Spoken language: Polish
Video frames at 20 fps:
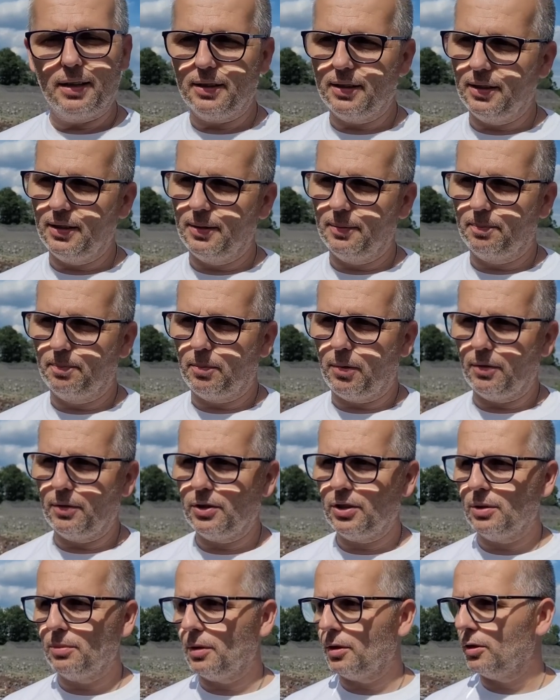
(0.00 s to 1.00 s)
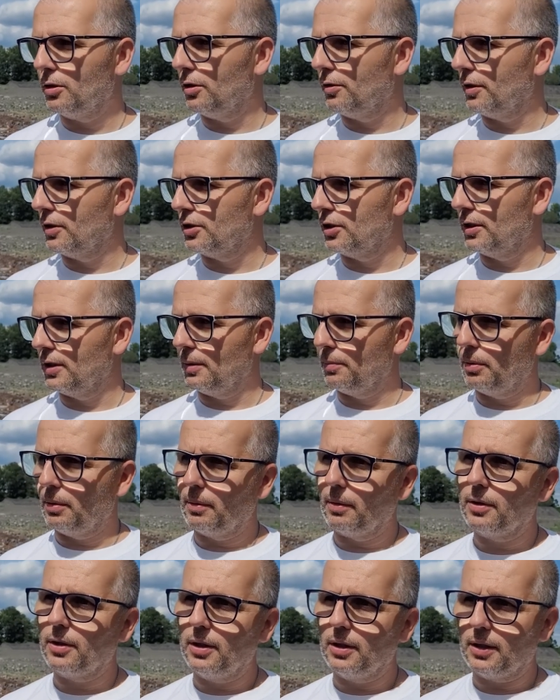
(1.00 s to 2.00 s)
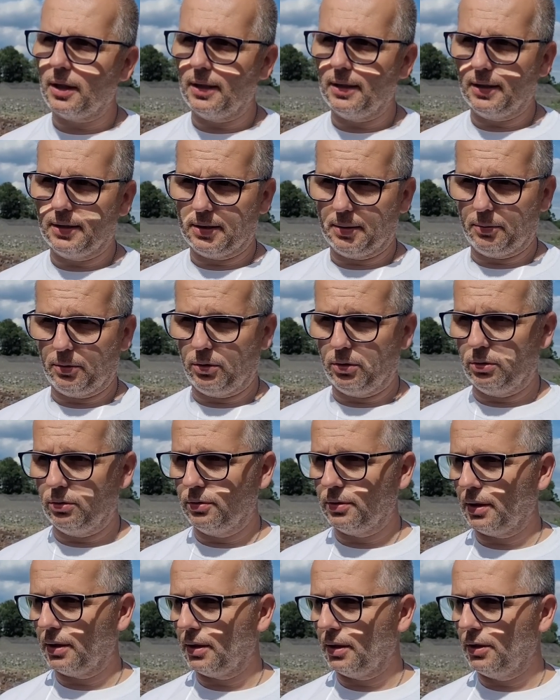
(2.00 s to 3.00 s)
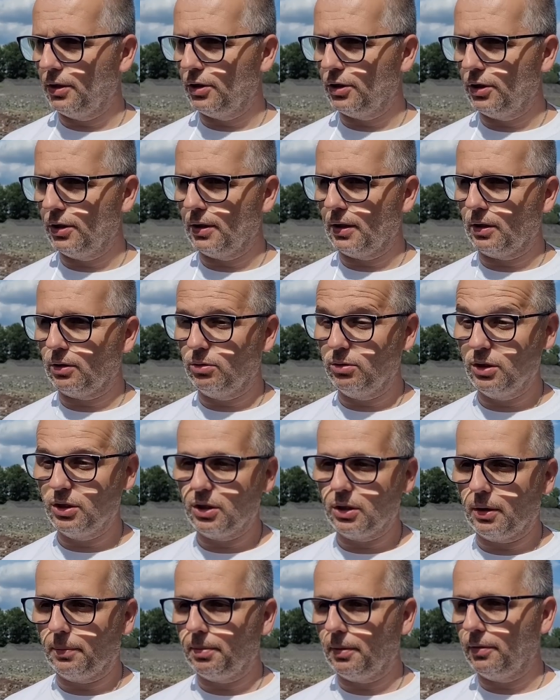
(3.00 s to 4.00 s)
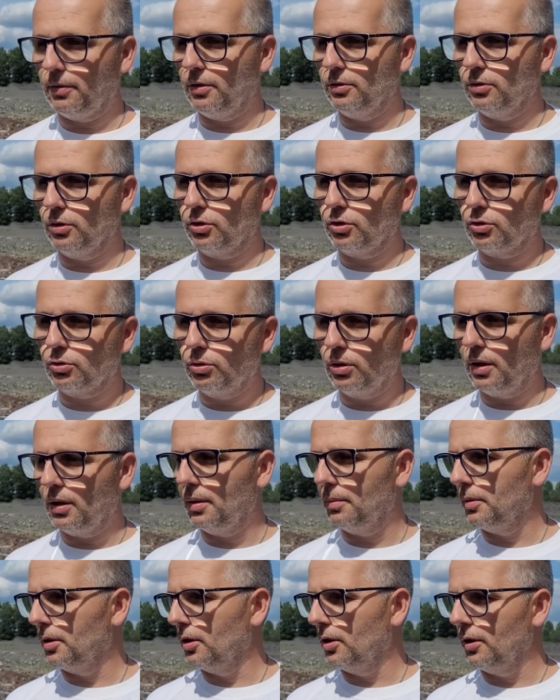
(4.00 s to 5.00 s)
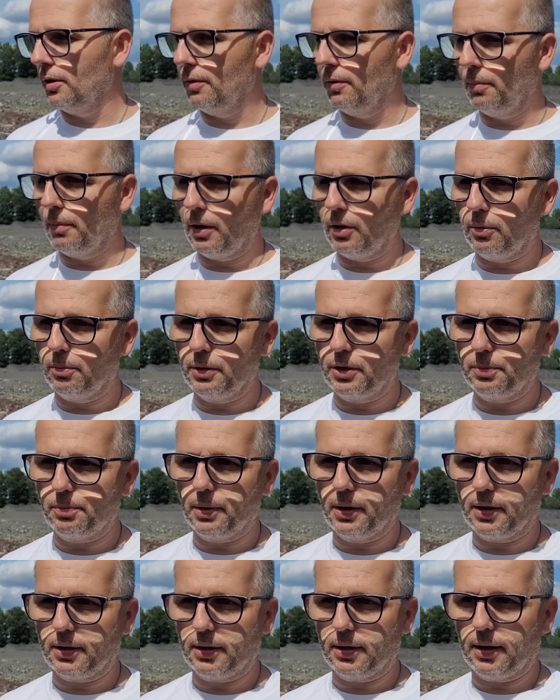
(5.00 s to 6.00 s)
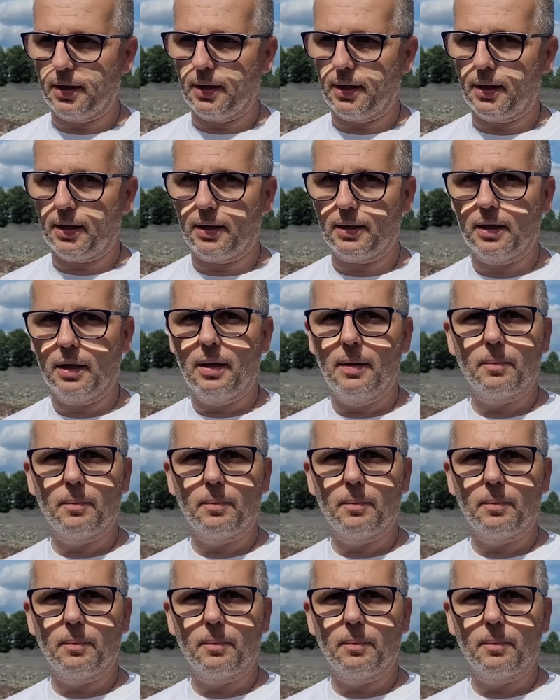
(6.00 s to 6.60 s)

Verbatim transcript: I powiem Ci z mojego doświadczenia, bo mam kilka innych samochodów zagranicznych, na których się naprawdę rozczulam i mają być piękne, haha.